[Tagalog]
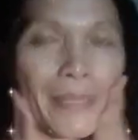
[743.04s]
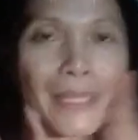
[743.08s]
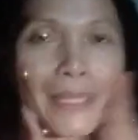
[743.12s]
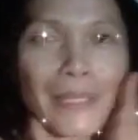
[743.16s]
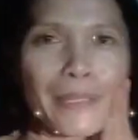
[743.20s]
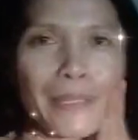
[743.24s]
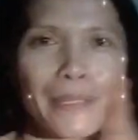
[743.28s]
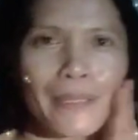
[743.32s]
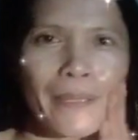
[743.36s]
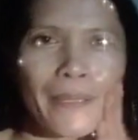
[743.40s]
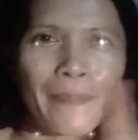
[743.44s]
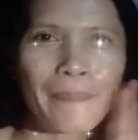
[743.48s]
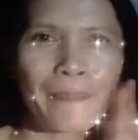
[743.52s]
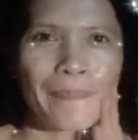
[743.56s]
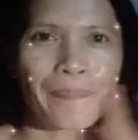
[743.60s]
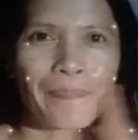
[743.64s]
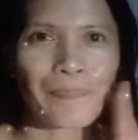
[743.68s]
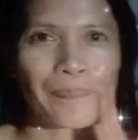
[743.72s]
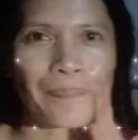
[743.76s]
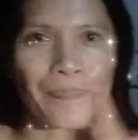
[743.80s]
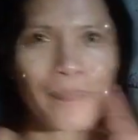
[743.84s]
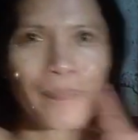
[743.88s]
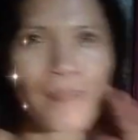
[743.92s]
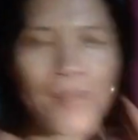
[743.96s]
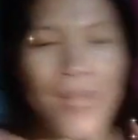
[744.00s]
Pero,
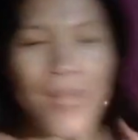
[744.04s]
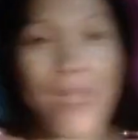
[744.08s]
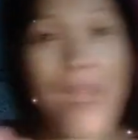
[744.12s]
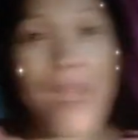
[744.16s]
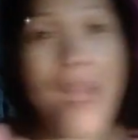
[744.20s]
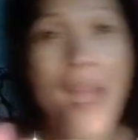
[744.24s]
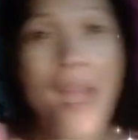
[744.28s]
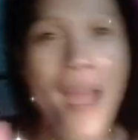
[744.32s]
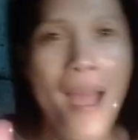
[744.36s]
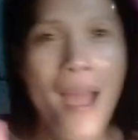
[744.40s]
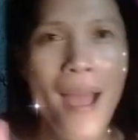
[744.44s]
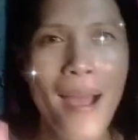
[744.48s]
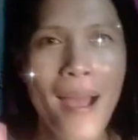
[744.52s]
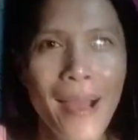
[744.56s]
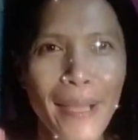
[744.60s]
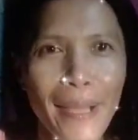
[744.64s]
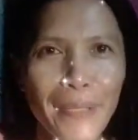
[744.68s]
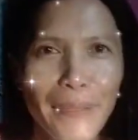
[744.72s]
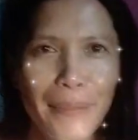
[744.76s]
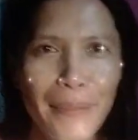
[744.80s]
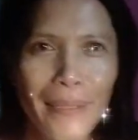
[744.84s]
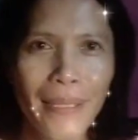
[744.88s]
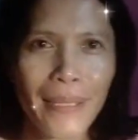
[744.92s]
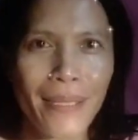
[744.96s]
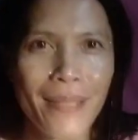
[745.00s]

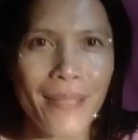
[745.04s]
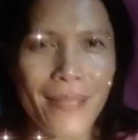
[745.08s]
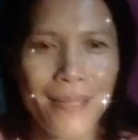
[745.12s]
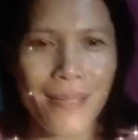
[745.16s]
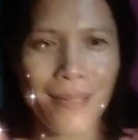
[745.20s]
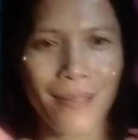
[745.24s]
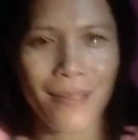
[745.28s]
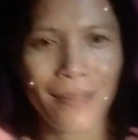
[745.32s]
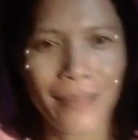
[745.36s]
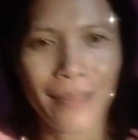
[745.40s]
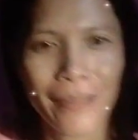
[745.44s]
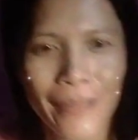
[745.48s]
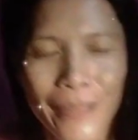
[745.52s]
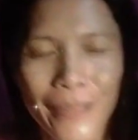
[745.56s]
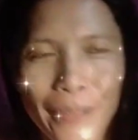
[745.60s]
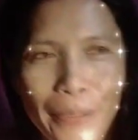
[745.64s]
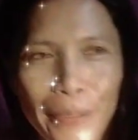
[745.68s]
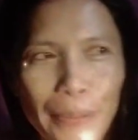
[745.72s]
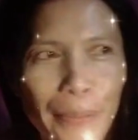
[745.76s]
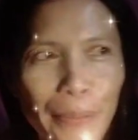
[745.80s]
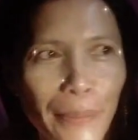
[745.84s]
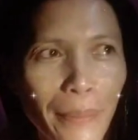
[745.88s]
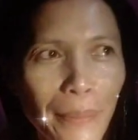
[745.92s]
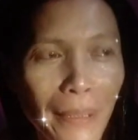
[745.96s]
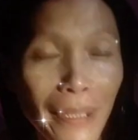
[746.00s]
ano talaga siya?
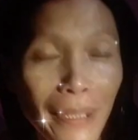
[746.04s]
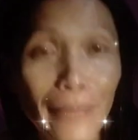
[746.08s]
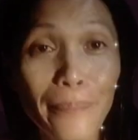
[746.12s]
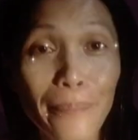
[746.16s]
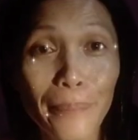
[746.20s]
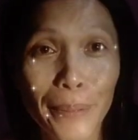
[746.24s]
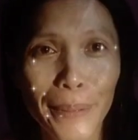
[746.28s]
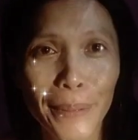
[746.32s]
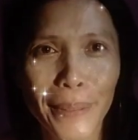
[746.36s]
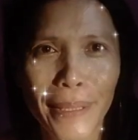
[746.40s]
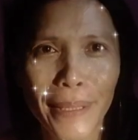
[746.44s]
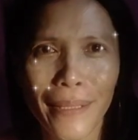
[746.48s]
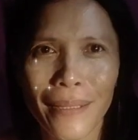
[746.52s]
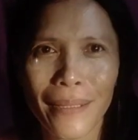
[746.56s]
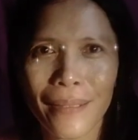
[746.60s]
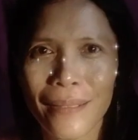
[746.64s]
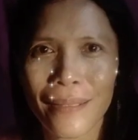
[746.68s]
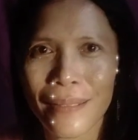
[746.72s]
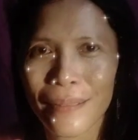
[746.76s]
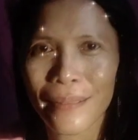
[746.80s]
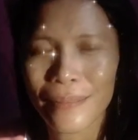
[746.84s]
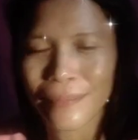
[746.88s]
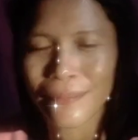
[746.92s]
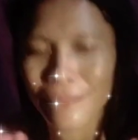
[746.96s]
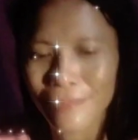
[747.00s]
Yung malambot
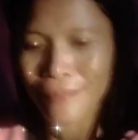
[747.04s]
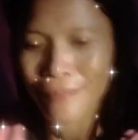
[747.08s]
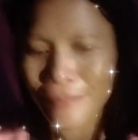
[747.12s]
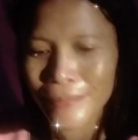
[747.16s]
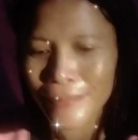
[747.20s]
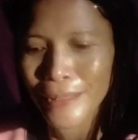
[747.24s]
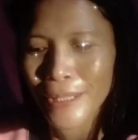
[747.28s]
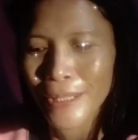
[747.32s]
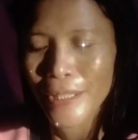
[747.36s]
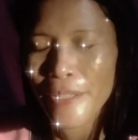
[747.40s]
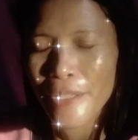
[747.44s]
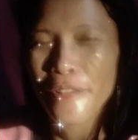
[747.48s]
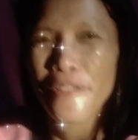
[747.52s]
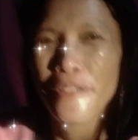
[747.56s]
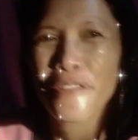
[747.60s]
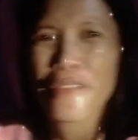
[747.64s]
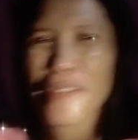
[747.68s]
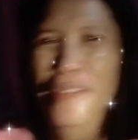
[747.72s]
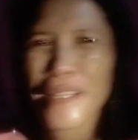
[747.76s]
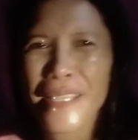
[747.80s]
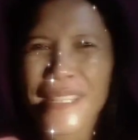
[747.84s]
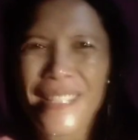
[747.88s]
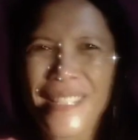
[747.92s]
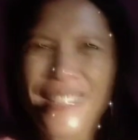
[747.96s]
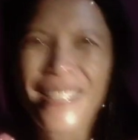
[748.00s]
talaga.
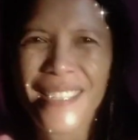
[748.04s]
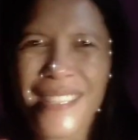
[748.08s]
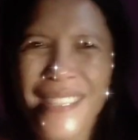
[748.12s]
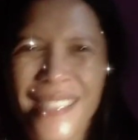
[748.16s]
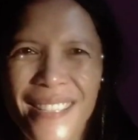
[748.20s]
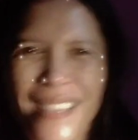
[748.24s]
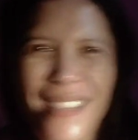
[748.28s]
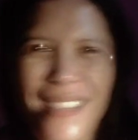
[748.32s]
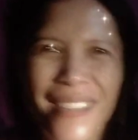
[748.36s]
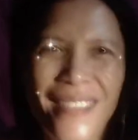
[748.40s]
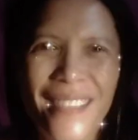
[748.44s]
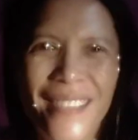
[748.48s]
Fresh.